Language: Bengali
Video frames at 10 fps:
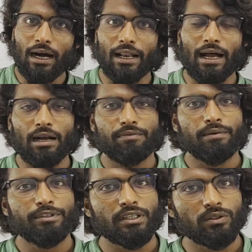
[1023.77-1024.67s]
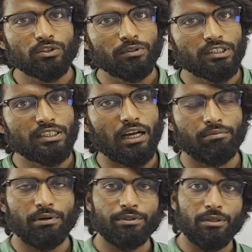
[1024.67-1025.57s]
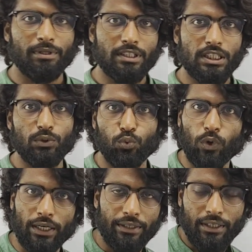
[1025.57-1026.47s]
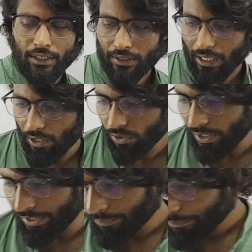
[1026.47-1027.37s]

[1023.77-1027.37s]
আর আলফা বিটা কত পাচ্ছি আলফা বিটা পাচ্ছি ওয়ান তাহলে